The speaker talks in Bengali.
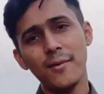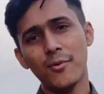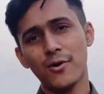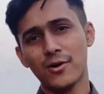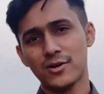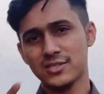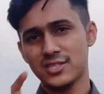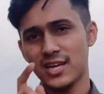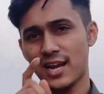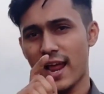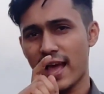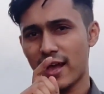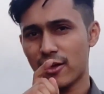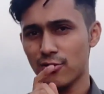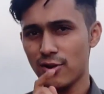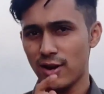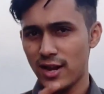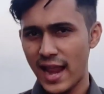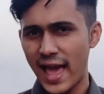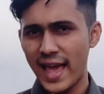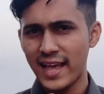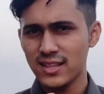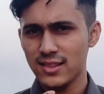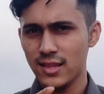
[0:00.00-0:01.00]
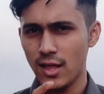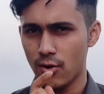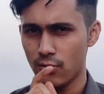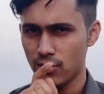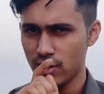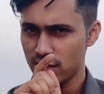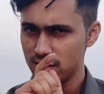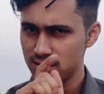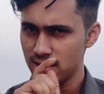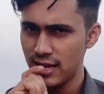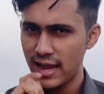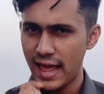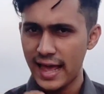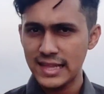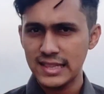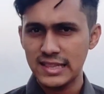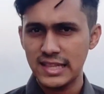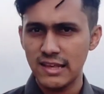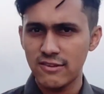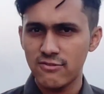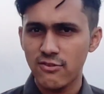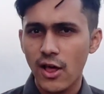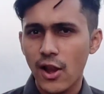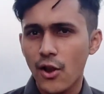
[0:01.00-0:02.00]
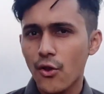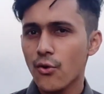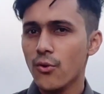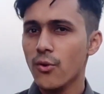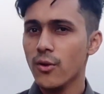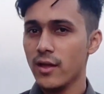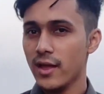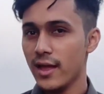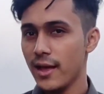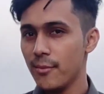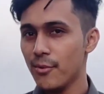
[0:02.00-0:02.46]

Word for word: এবং যারা এখনও লাইক দাওনি একটি লাইক দিয়ে ফেলো